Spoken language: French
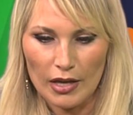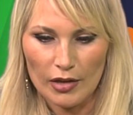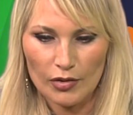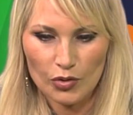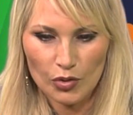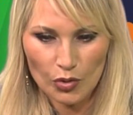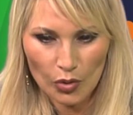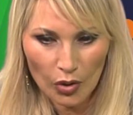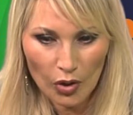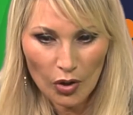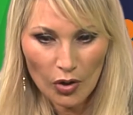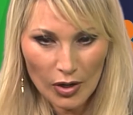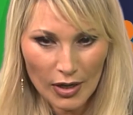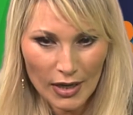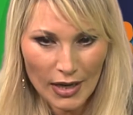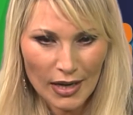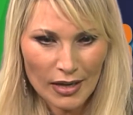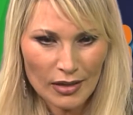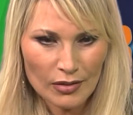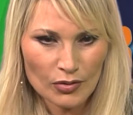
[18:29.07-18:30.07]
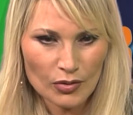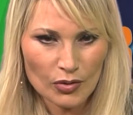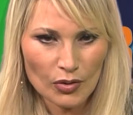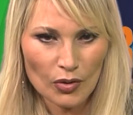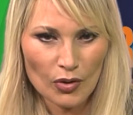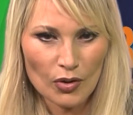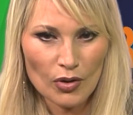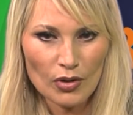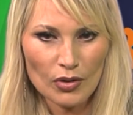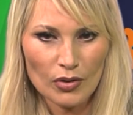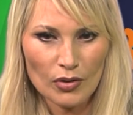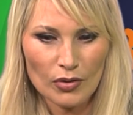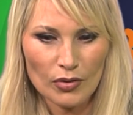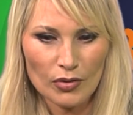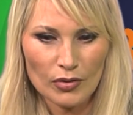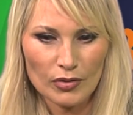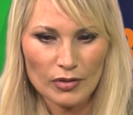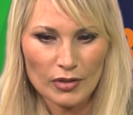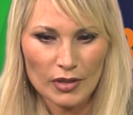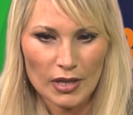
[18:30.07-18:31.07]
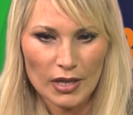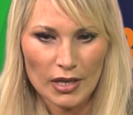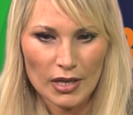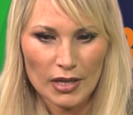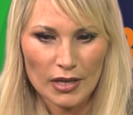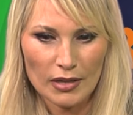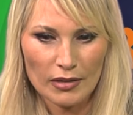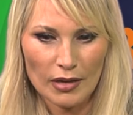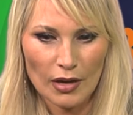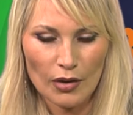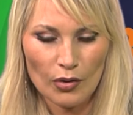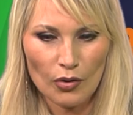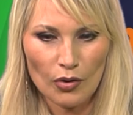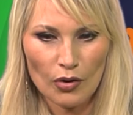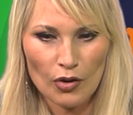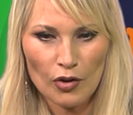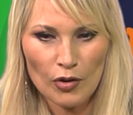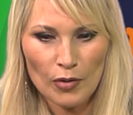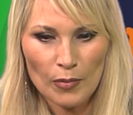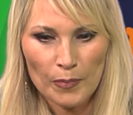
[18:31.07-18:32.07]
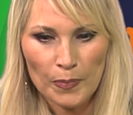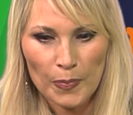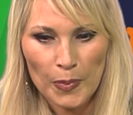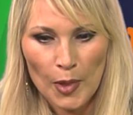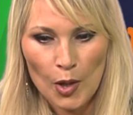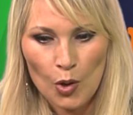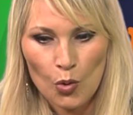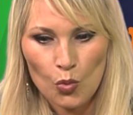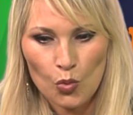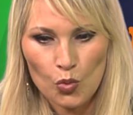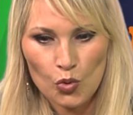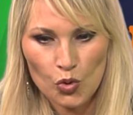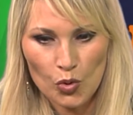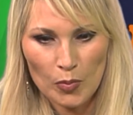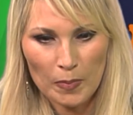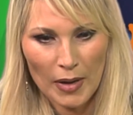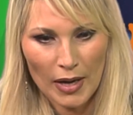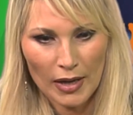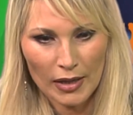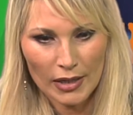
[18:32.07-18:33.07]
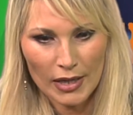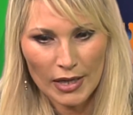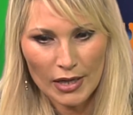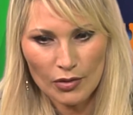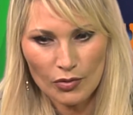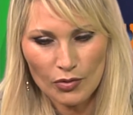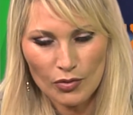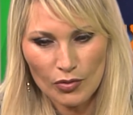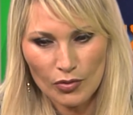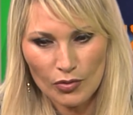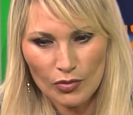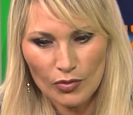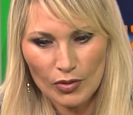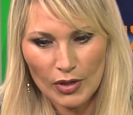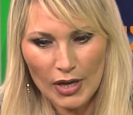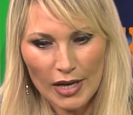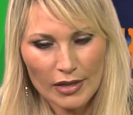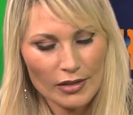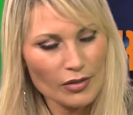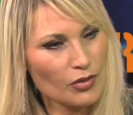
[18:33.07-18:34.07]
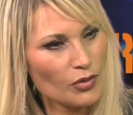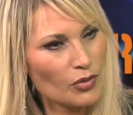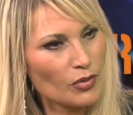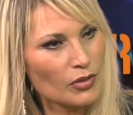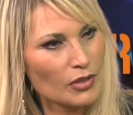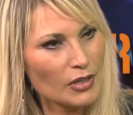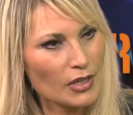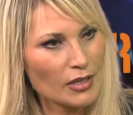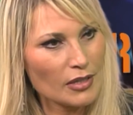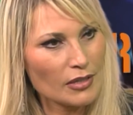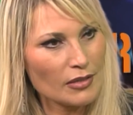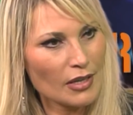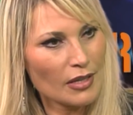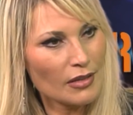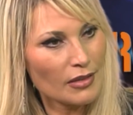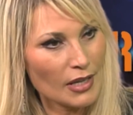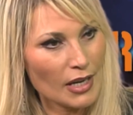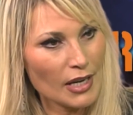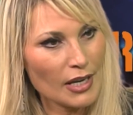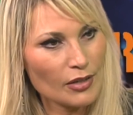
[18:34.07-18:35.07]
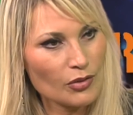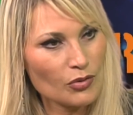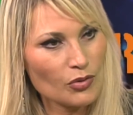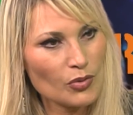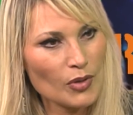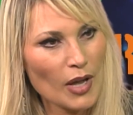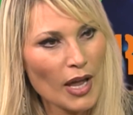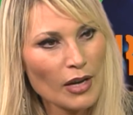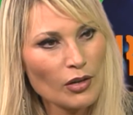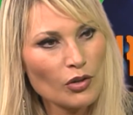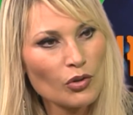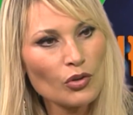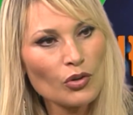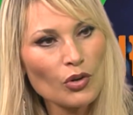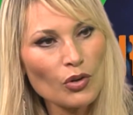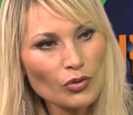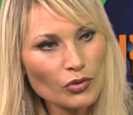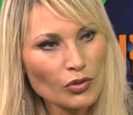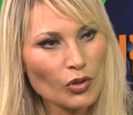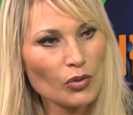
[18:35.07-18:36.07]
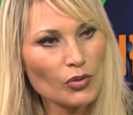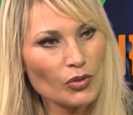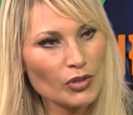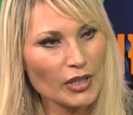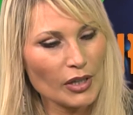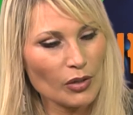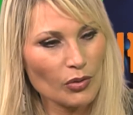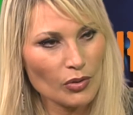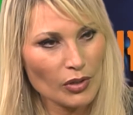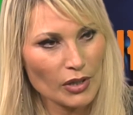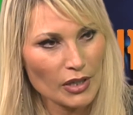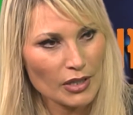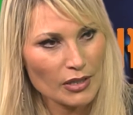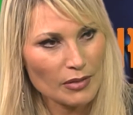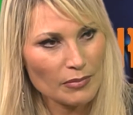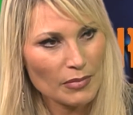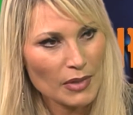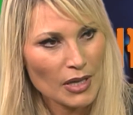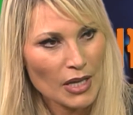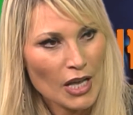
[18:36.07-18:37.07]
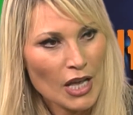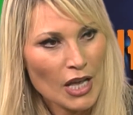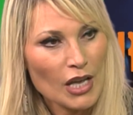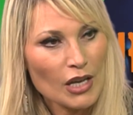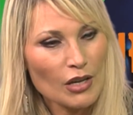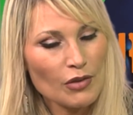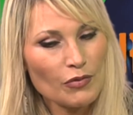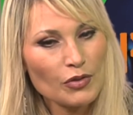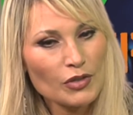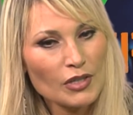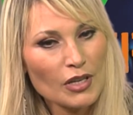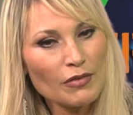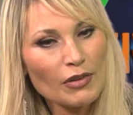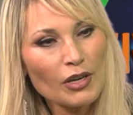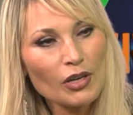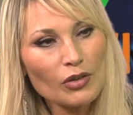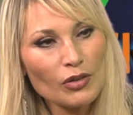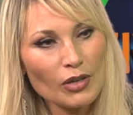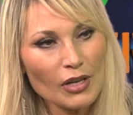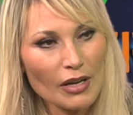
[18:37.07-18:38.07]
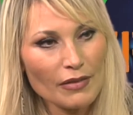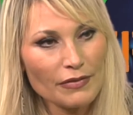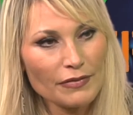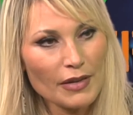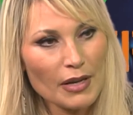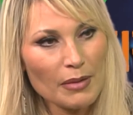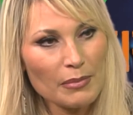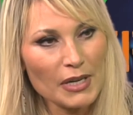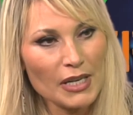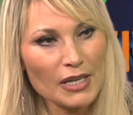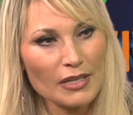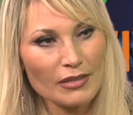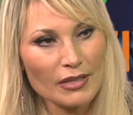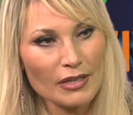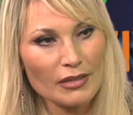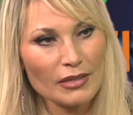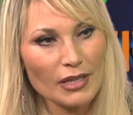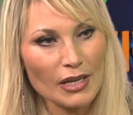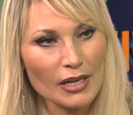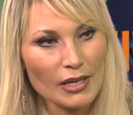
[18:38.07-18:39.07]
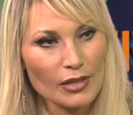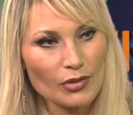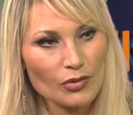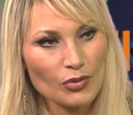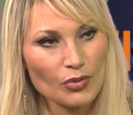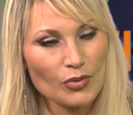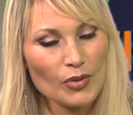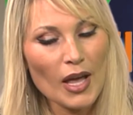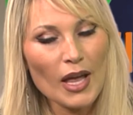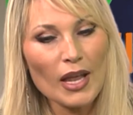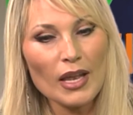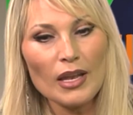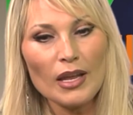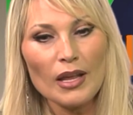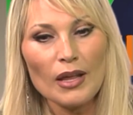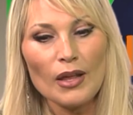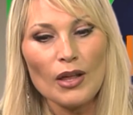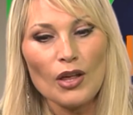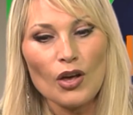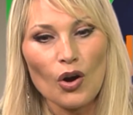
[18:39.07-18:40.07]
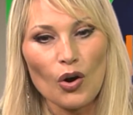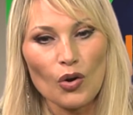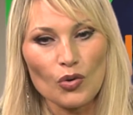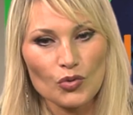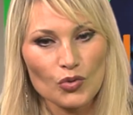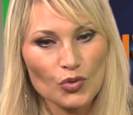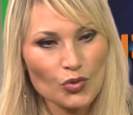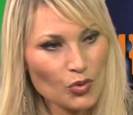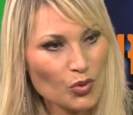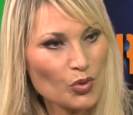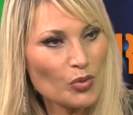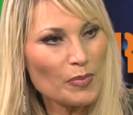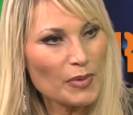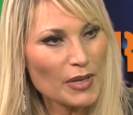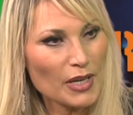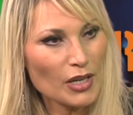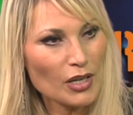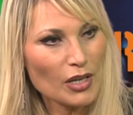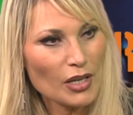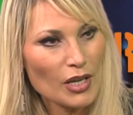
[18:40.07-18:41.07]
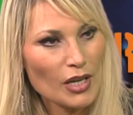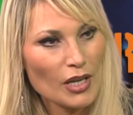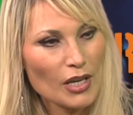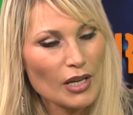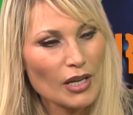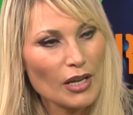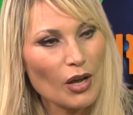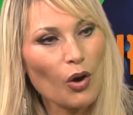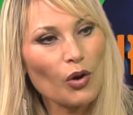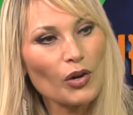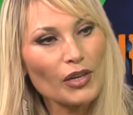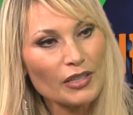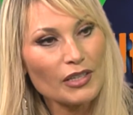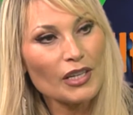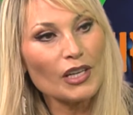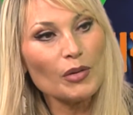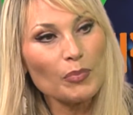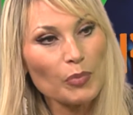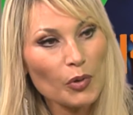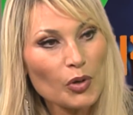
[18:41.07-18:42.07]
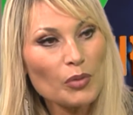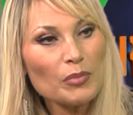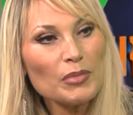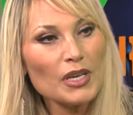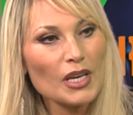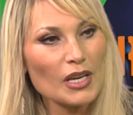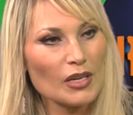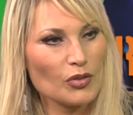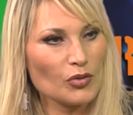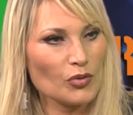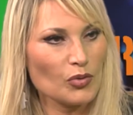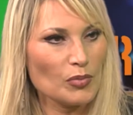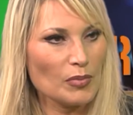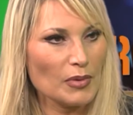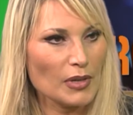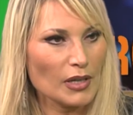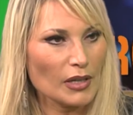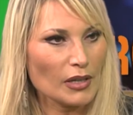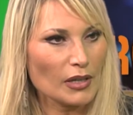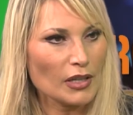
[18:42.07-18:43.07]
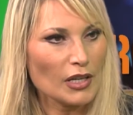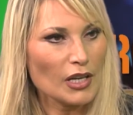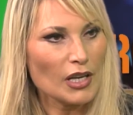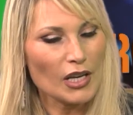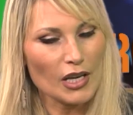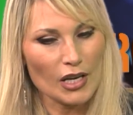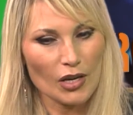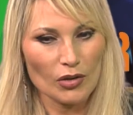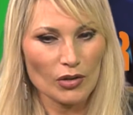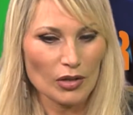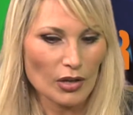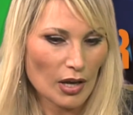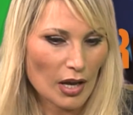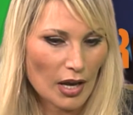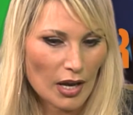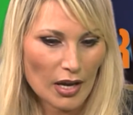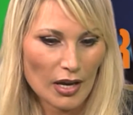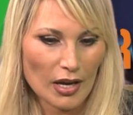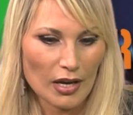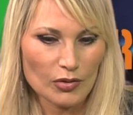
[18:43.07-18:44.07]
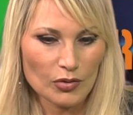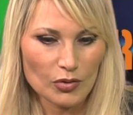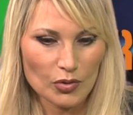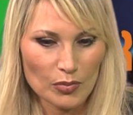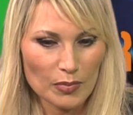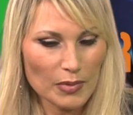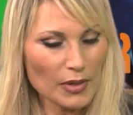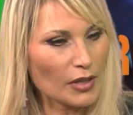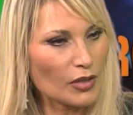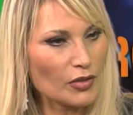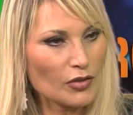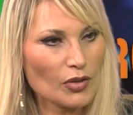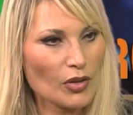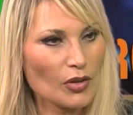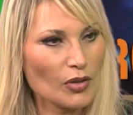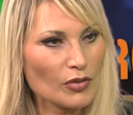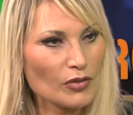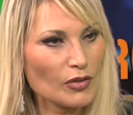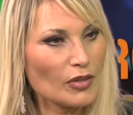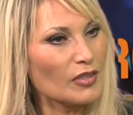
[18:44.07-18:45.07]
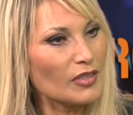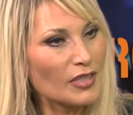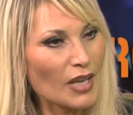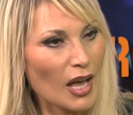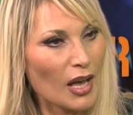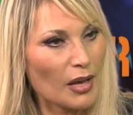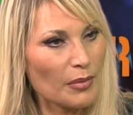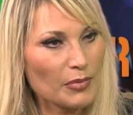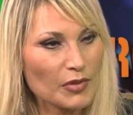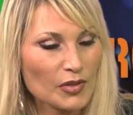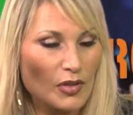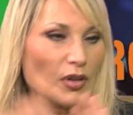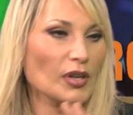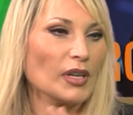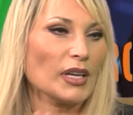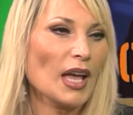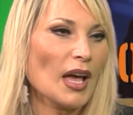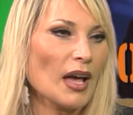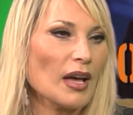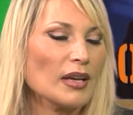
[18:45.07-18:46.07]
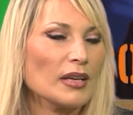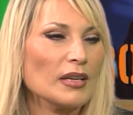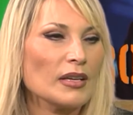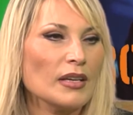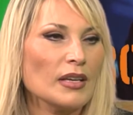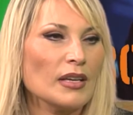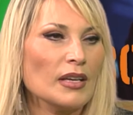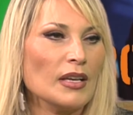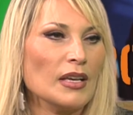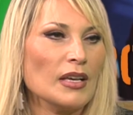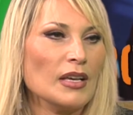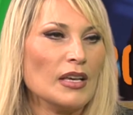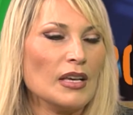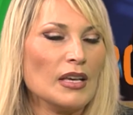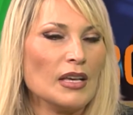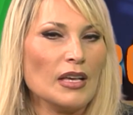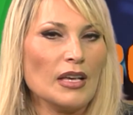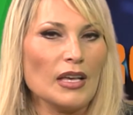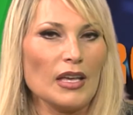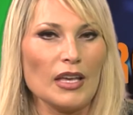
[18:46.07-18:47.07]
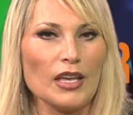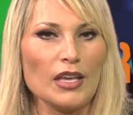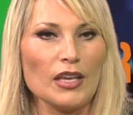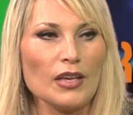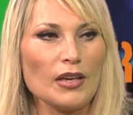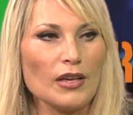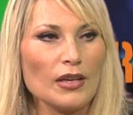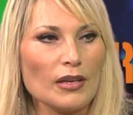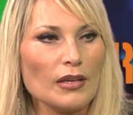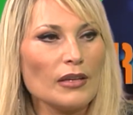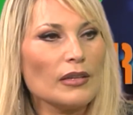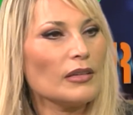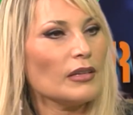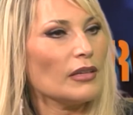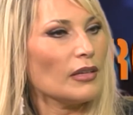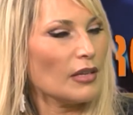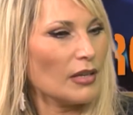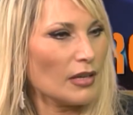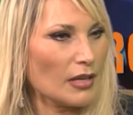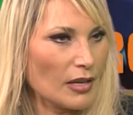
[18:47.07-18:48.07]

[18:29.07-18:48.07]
Et ce rôle-là, ce rôle, euh, c'est un rôle où je parlais de, l'action des intellectuels contre le terrorisme. Il faut savoir que la femme et les intellectuels ont subi, ont été les premiers à subir, et à, subir sans, armes, sans, sans rien. Armes, Sans et, défense.